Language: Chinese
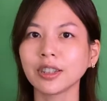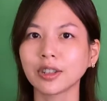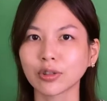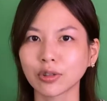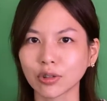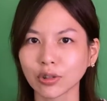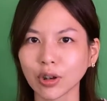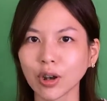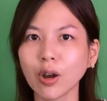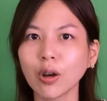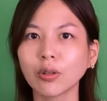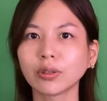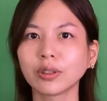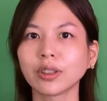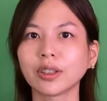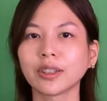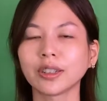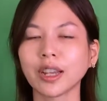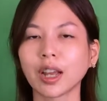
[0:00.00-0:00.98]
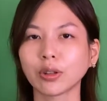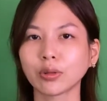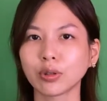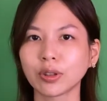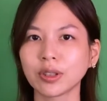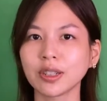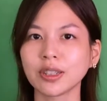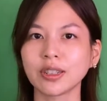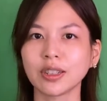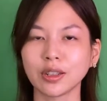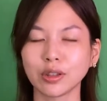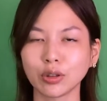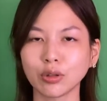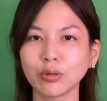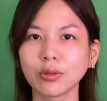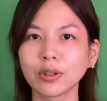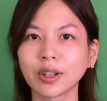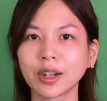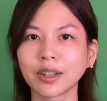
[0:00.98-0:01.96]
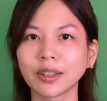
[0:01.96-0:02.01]
年之后呢要去进行
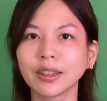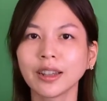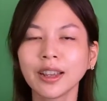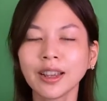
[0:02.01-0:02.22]
度更。